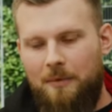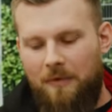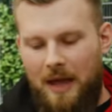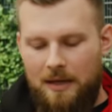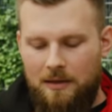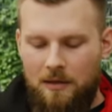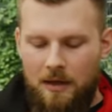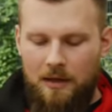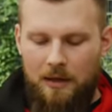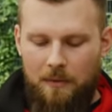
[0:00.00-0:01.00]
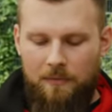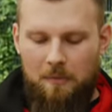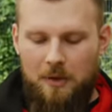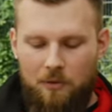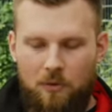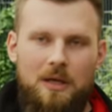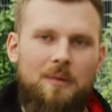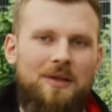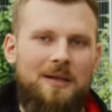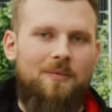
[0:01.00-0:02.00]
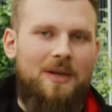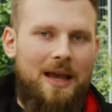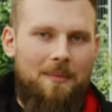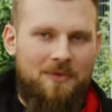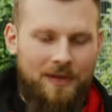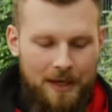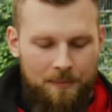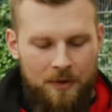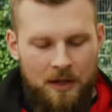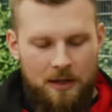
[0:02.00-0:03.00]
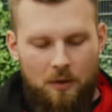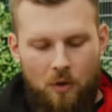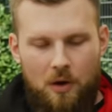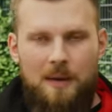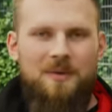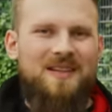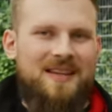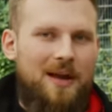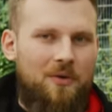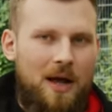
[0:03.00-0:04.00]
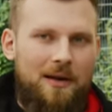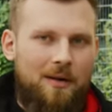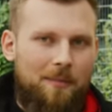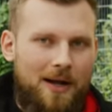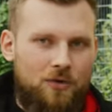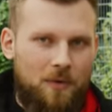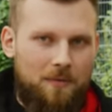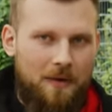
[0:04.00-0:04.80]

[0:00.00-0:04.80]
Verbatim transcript: bewerten in Verbindung hier mit dem DMT. Den Hall habe ich das ein oder andere Mal schon